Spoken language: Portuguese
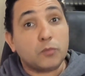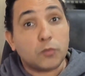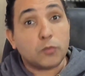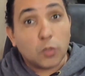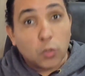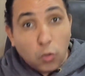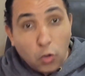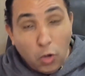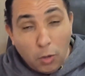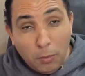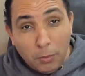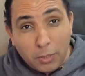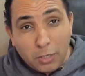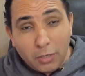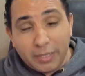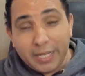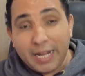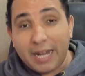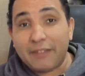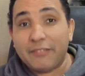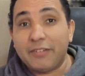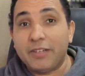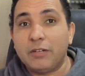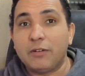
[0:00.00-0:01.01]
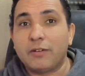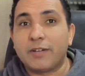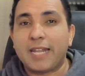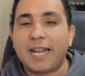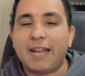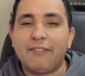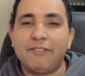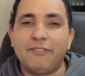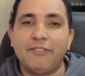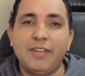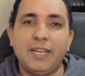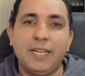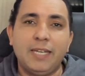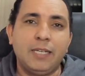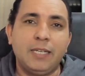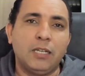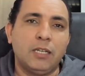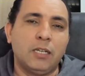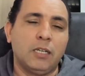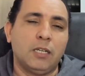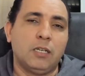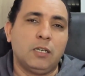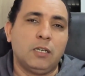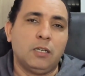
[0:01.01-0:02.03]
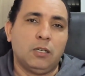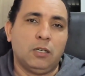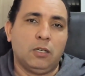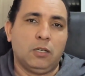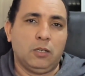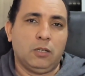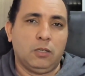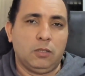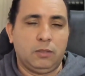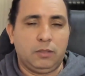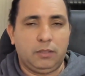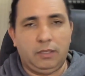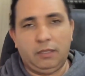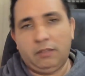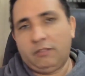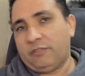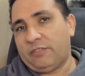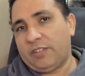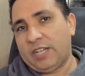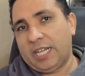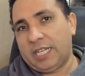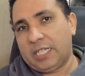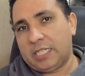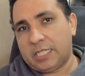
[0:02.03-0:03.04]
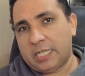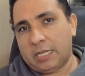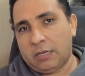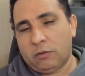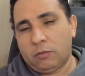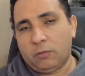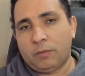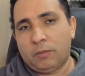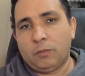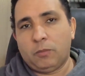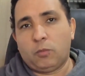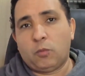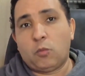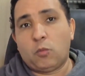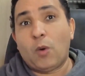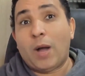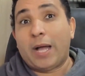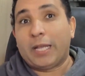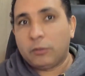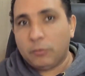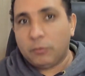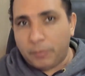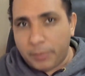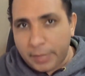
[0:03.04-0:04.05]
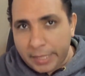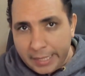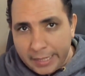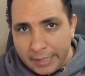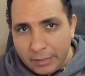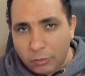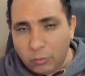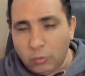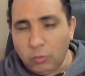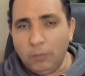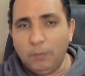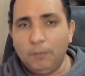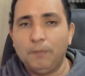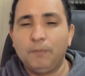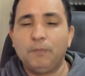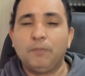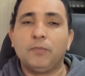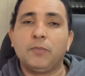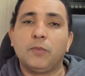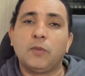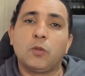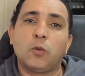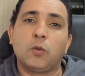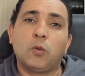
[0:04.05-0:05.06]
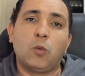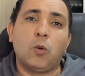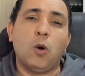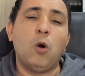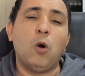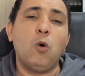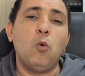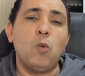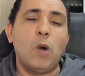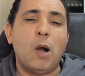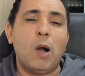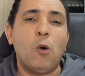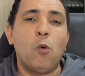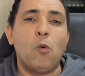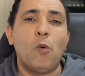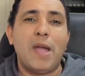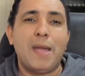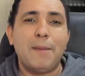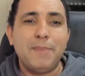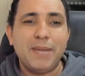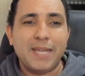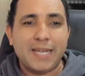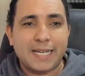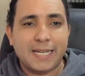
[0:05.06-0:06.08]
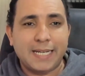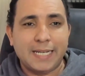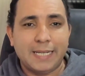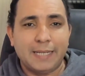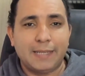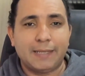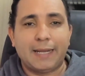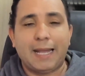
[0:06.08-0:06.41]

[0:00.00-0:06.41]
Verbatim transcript: Como que eu gravei? Eu gravei em frente a um quadro branco com a webcam.